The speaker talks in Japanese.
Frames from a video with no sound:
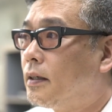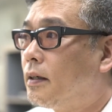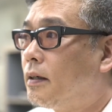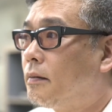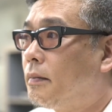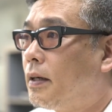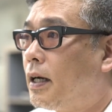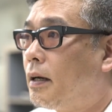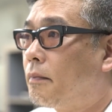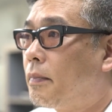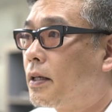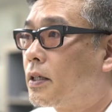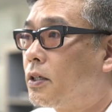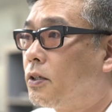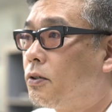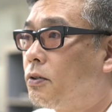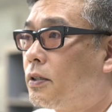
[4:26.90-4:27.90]
まあやっぱり
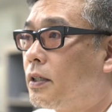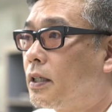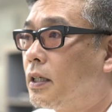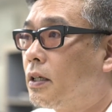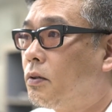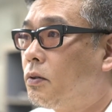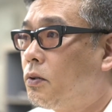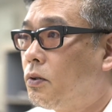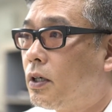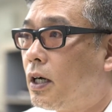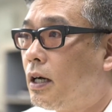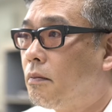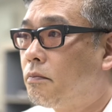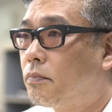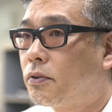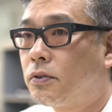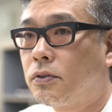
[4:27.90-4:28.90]
基本的なことを
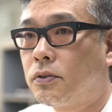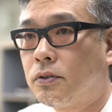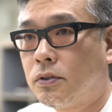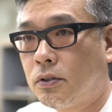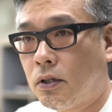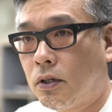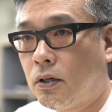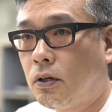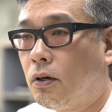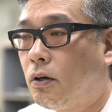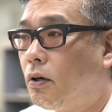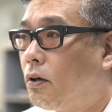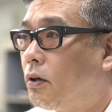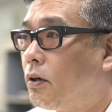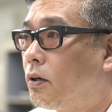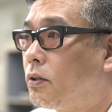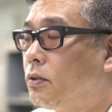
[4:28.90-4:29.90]
反復する
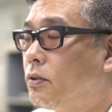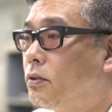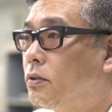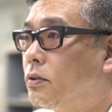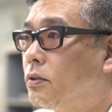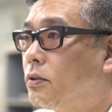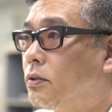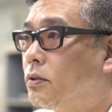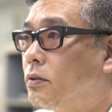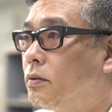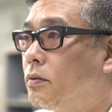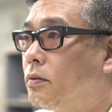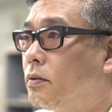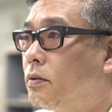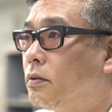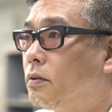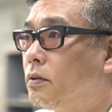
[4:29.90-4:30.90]
とい
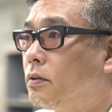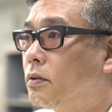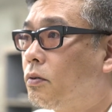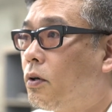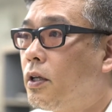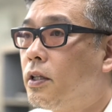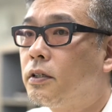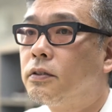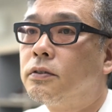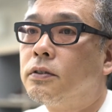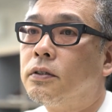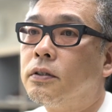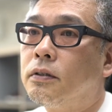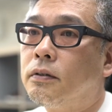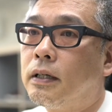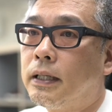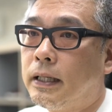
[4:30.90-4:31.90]
うトレーニングという
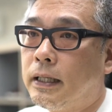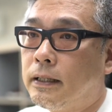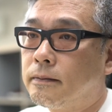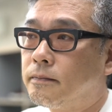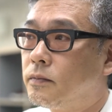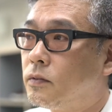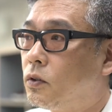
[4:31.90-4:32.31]
のはね